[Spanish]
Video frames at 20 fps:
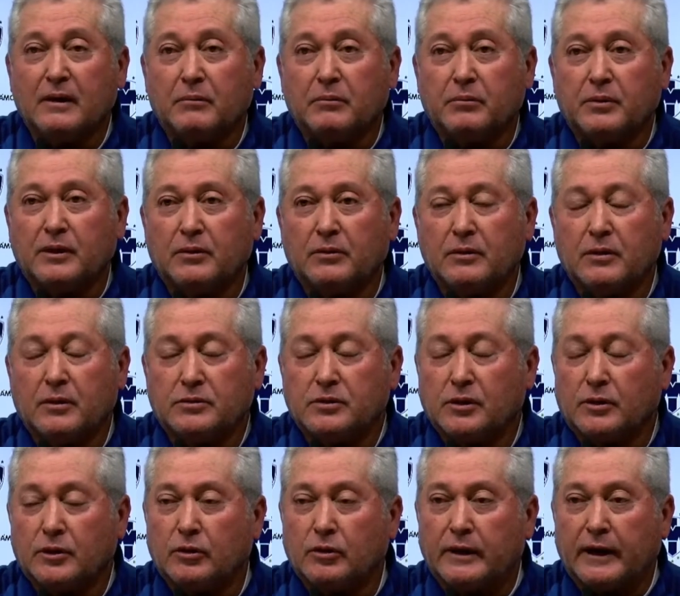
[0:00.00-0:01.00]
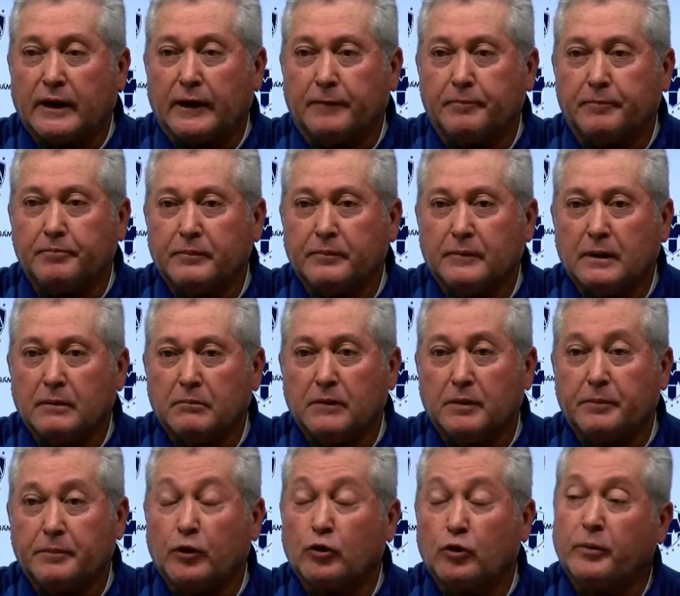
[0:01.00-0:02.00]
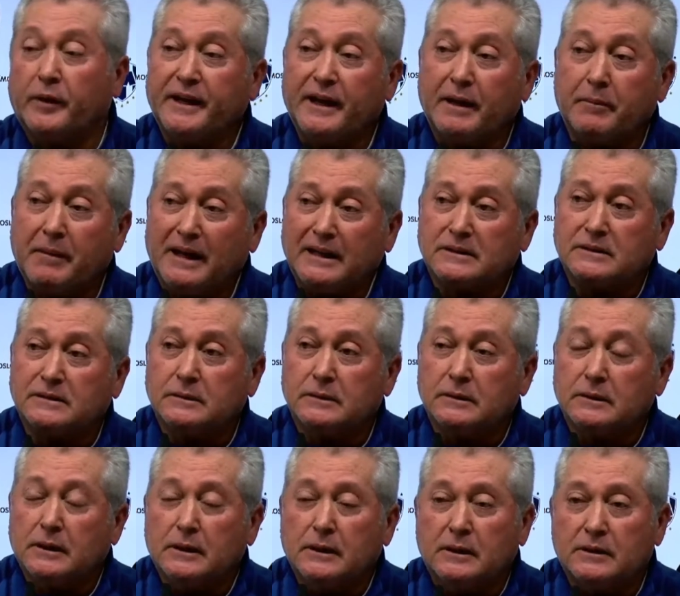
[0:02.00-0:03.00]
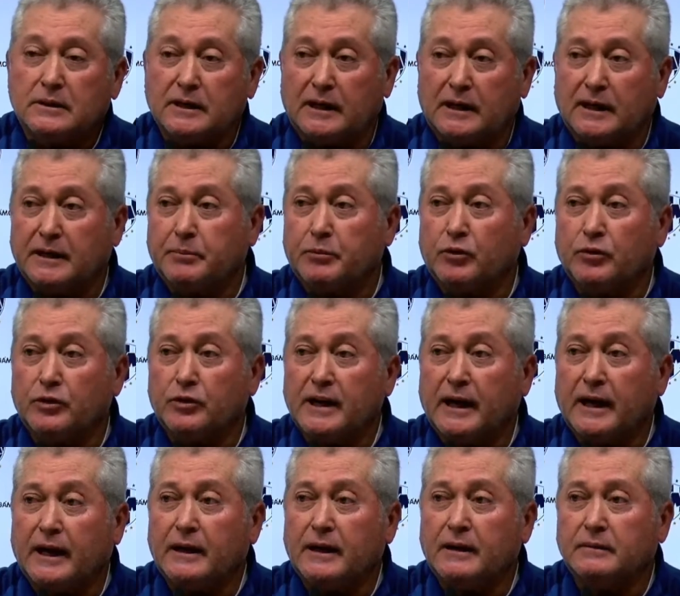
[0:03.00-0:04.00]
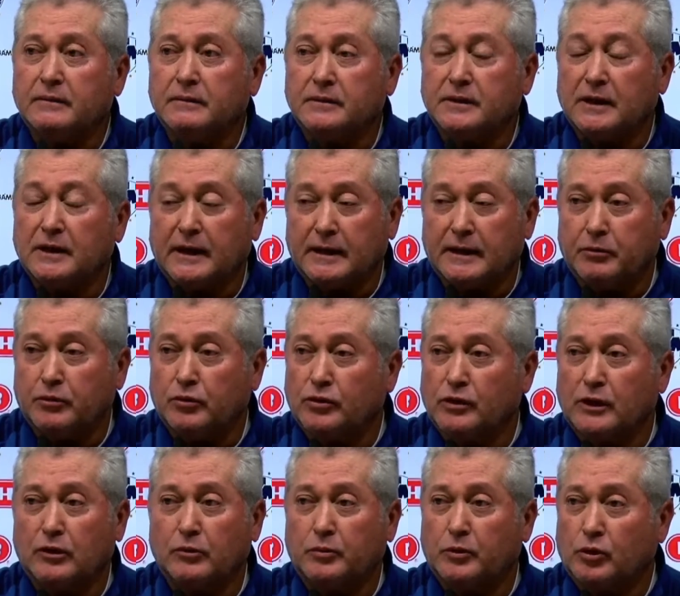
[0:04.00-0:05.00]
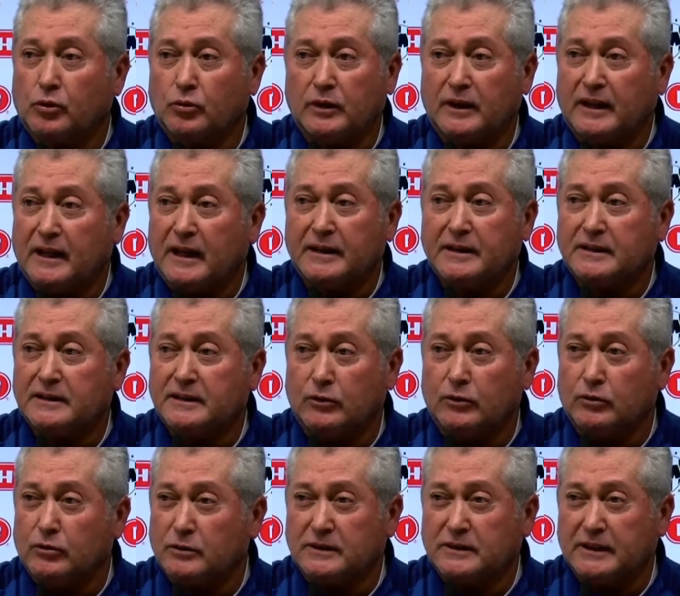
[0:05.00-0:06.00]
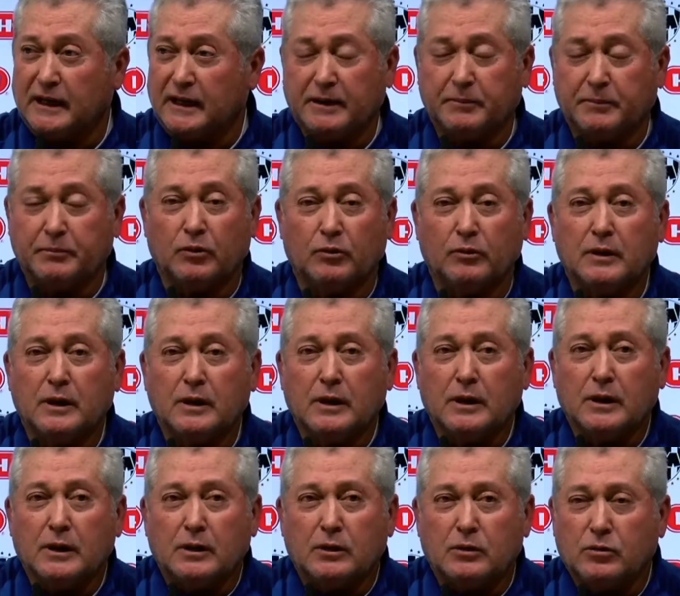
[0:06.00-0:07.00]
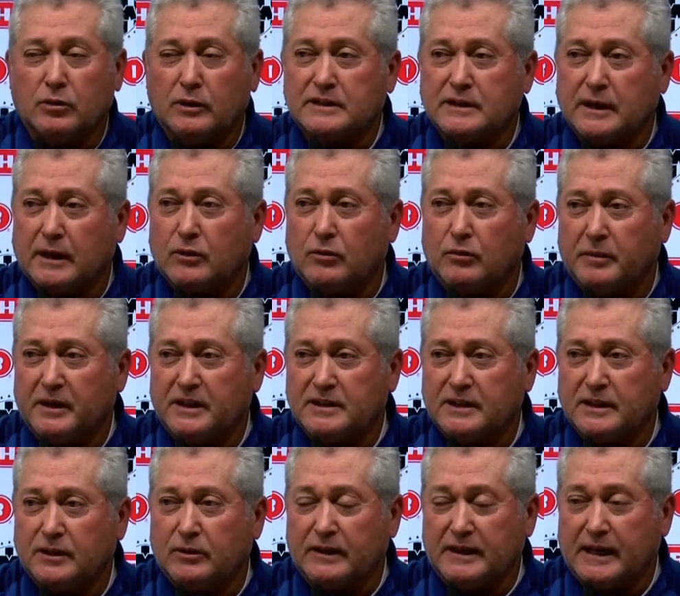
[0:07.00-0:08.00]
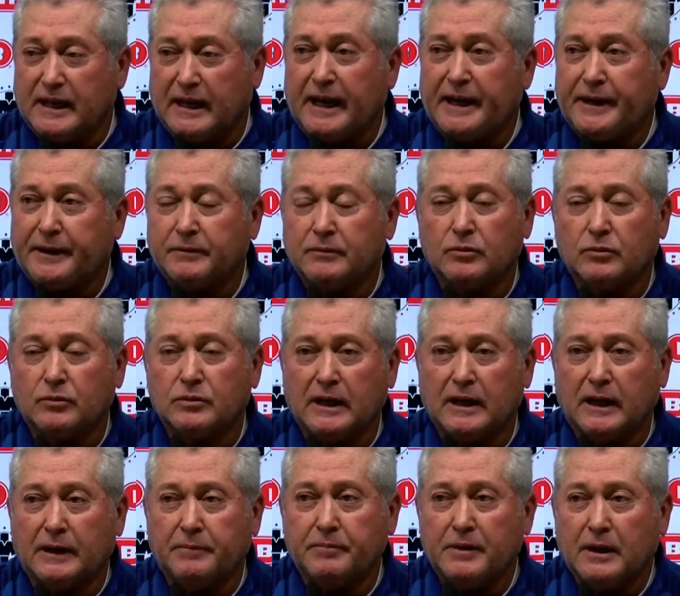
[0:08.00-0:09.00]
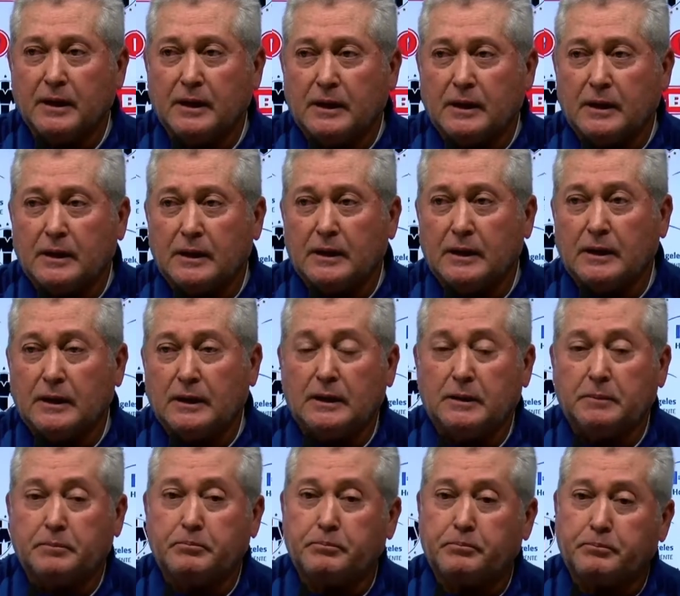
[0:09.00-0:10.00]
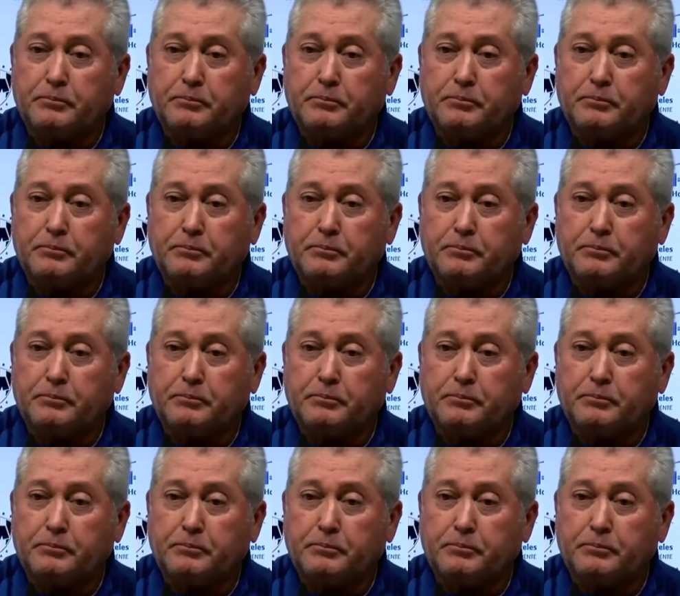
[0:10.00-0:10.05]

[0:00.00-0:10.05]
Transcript: Pero no, yo creo que me preocuparía más si el equipo no llega, si el equipo no tiene oportunidades, sino si el equipo no está convencido de llegar, o sea, y